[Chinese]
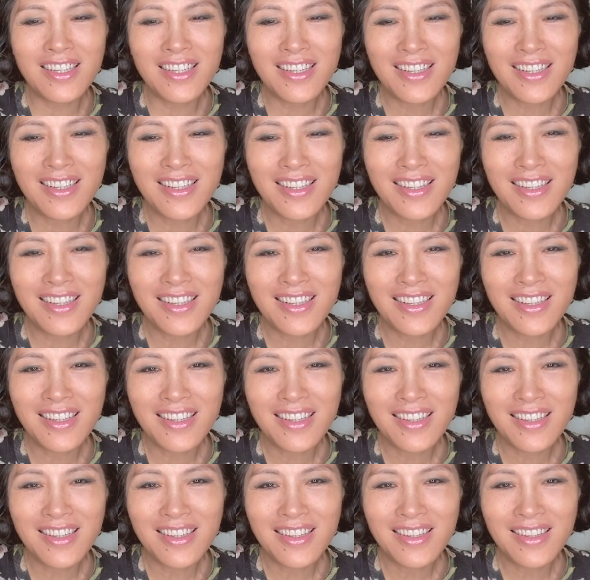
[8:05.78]
也特别
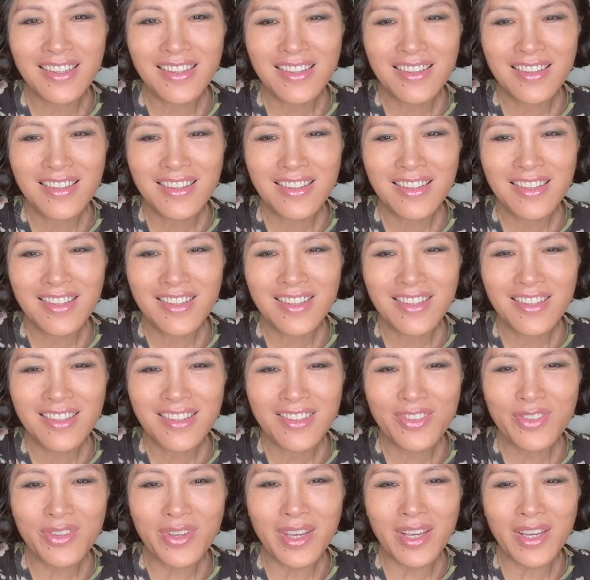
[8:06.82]
快。
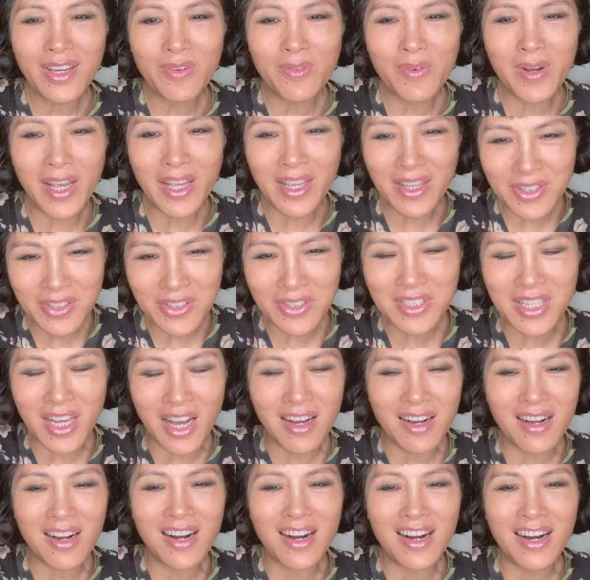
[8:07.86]
对我也有
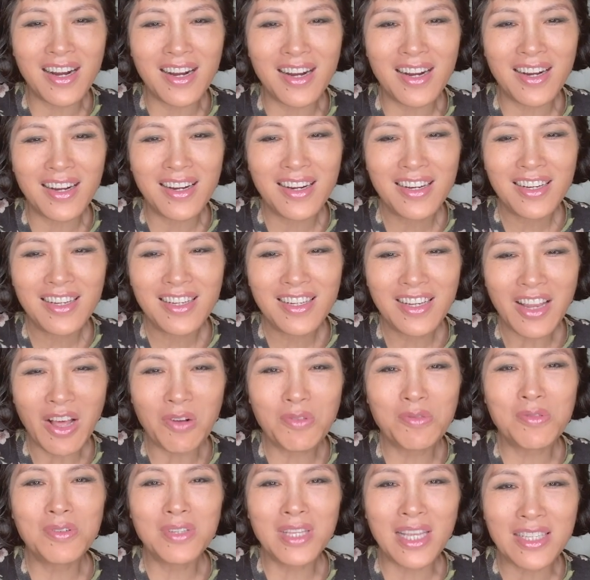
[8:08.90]
小孩儿，
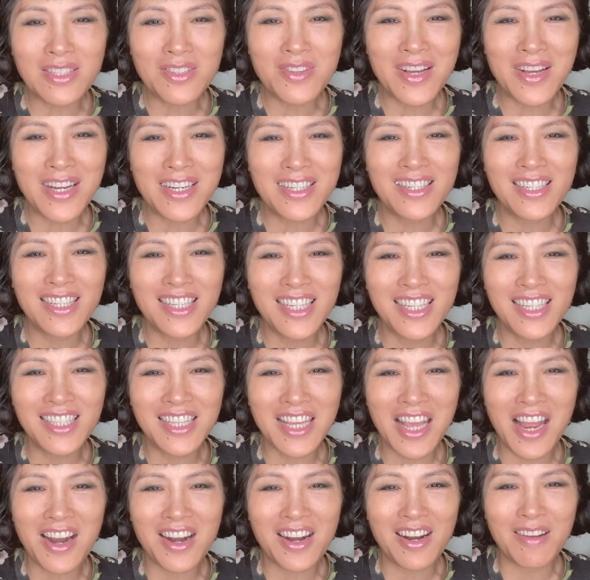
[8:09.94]
老公也算是一个
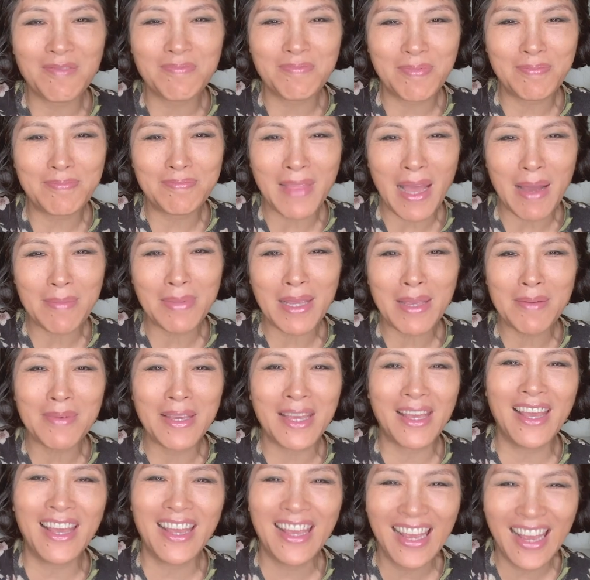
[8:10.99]
第二个大 baby，